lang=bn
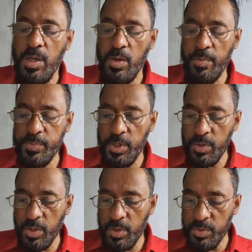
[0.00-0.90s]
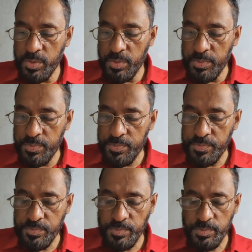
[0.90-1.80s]
রপ্তানি করা হতো
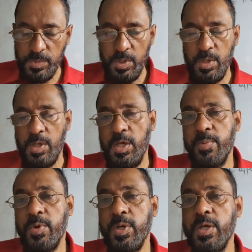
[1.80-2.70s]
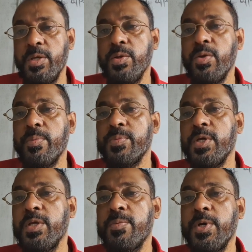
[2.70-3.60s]
এবং এই
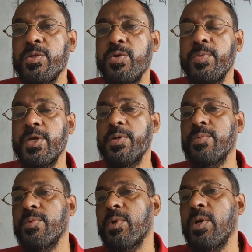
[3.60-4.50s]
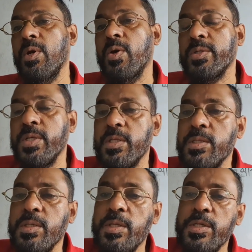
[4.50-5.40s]
রপ্তানির মাধ্যমে অর্থাৎ
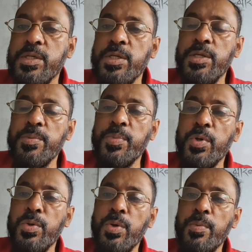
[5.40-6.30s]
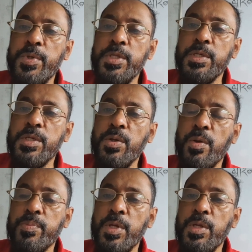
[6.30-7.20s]
কৃষি পণ্য বিদেশে
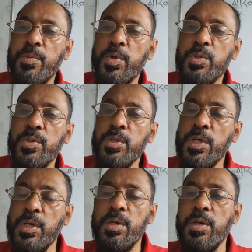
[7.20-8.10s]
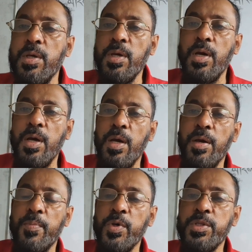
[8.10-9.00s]
রপ্তানির মধ্য দিয়ে
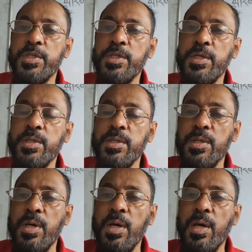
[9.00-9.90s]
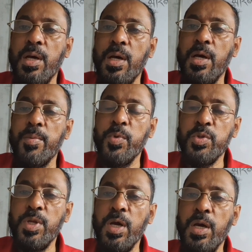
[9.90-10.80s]
বৈদেশিক
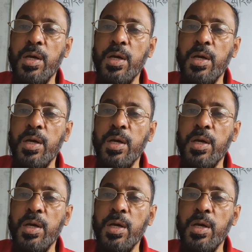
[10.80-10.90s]
মুদ্রা